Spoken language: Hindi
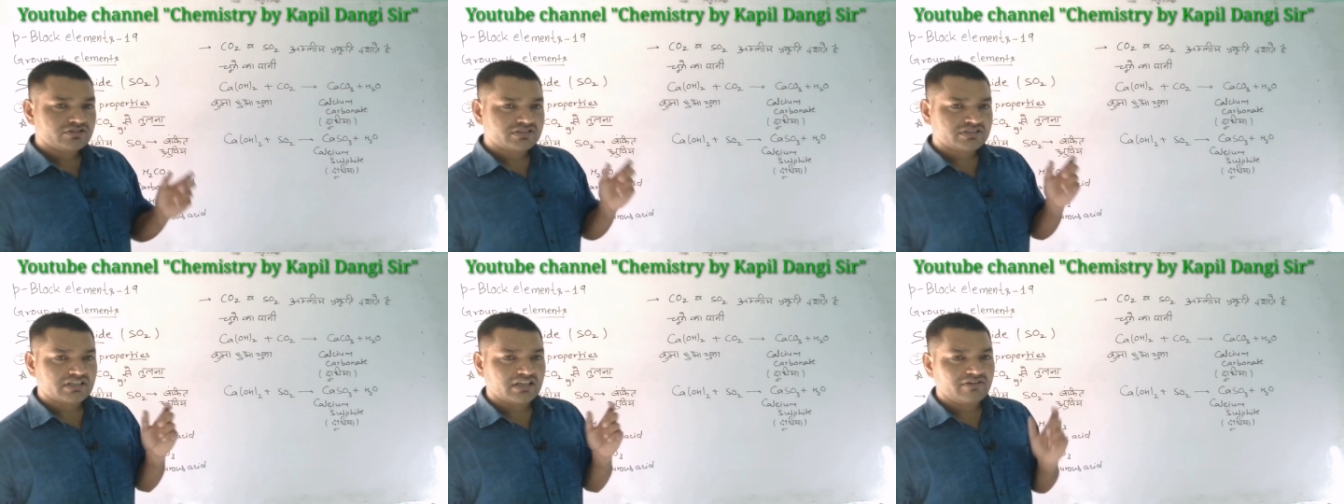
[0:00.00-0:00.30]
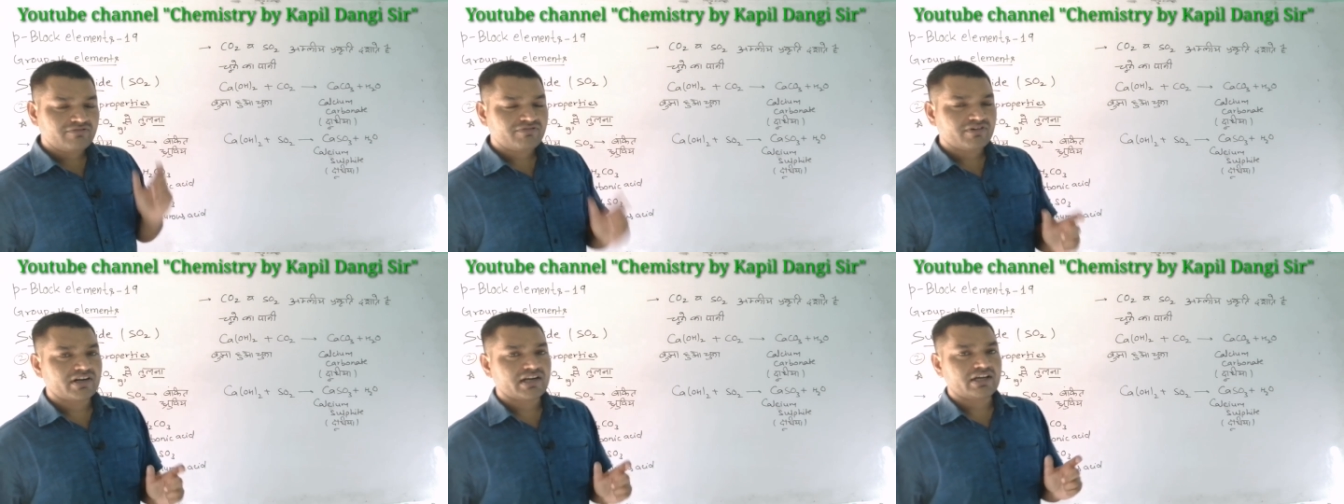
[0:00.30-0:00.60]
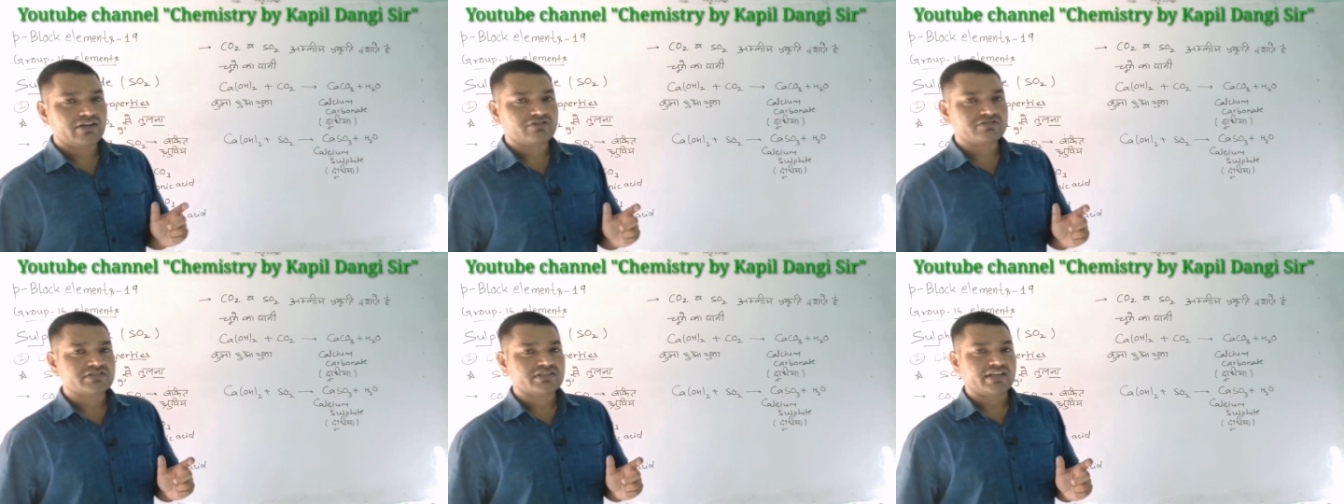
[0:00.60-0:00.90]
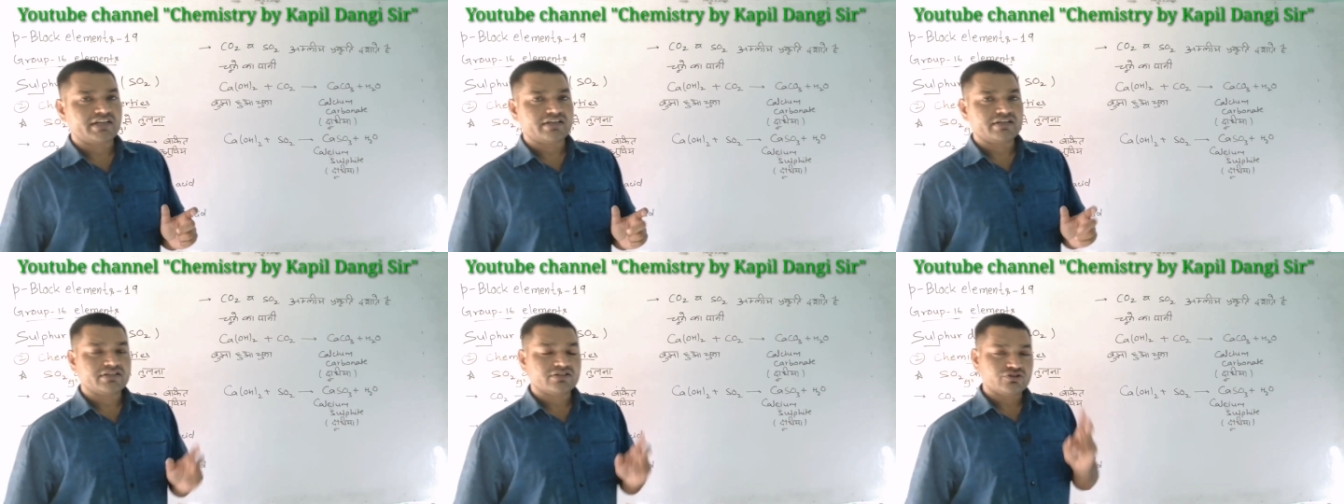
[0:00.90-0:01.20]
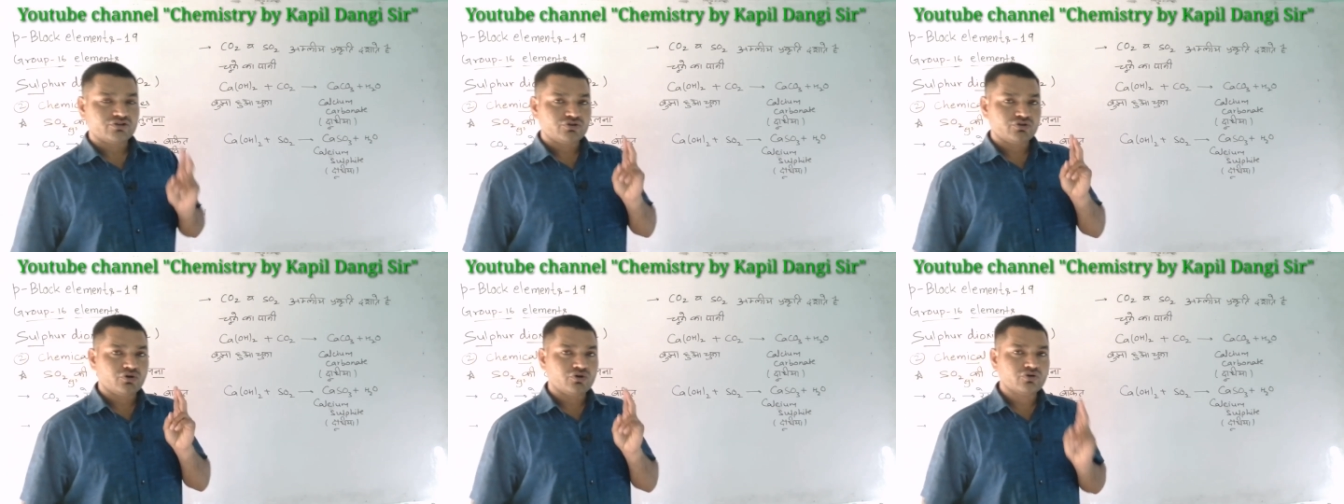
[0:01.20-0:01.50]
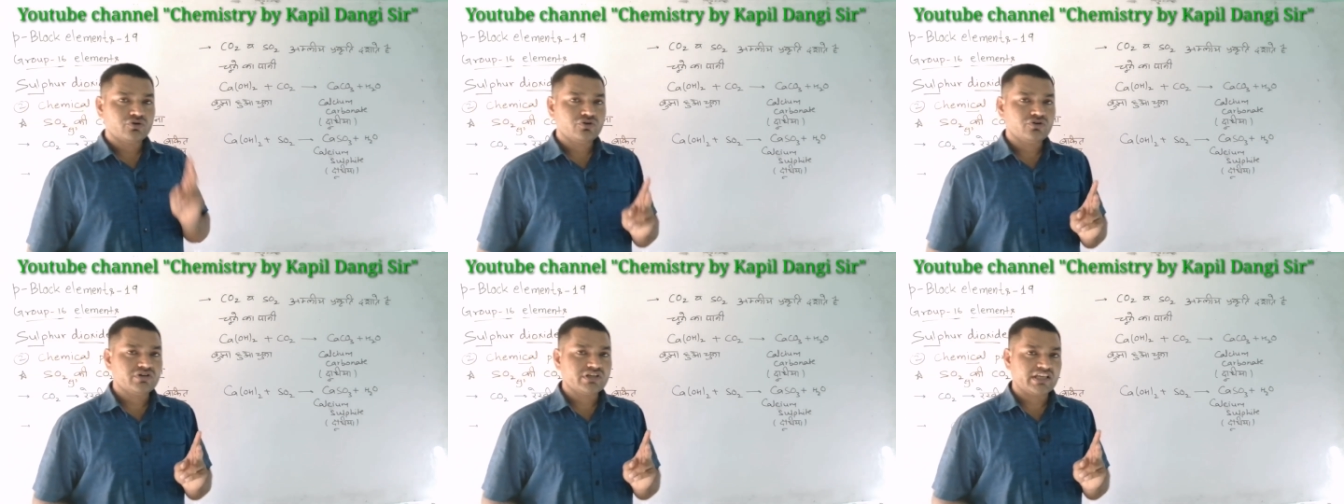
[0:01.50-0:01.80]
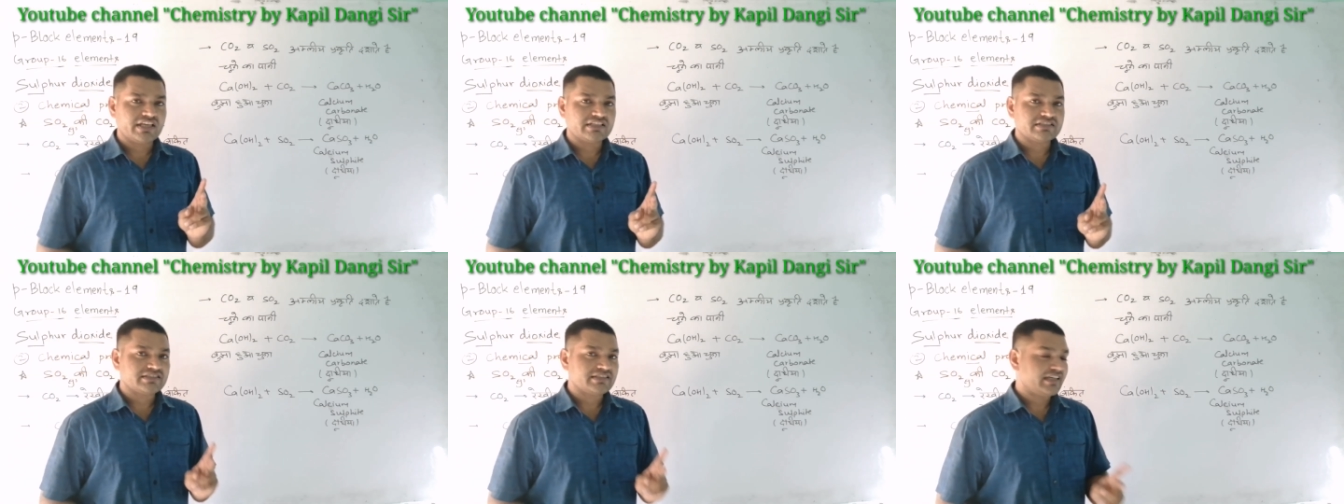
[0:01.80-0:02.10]
और सल्फर डाइऑक्साइड दोनों
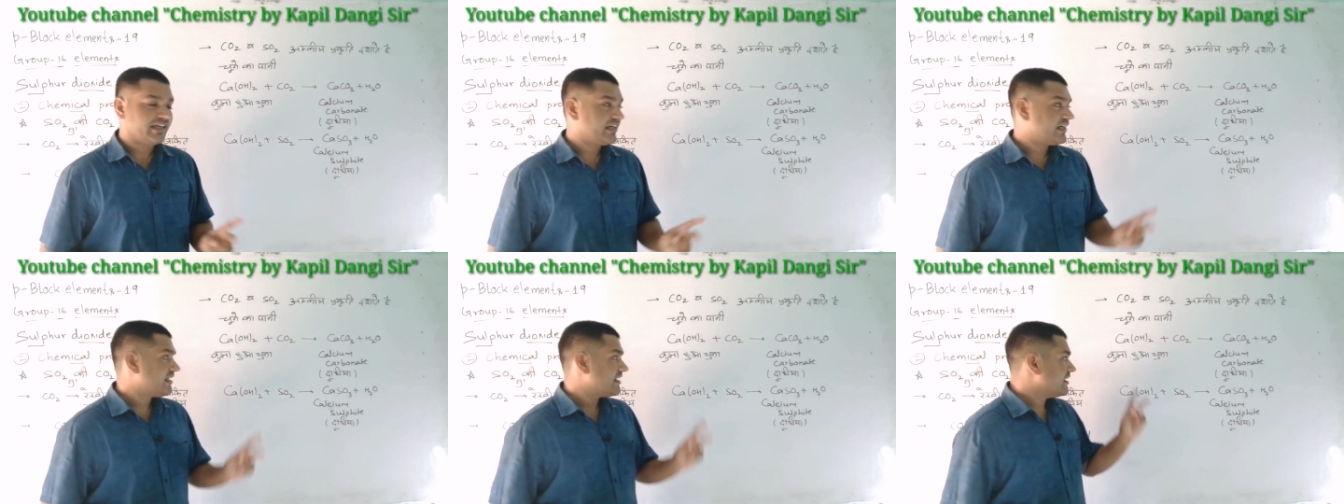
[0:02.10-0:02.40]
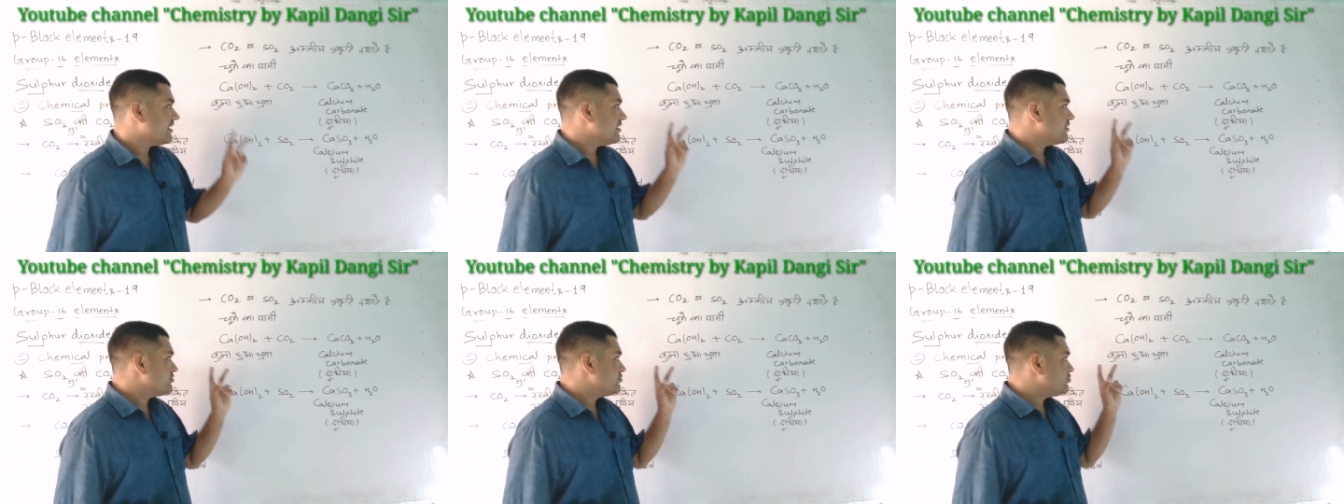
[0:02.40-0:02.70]
गैसें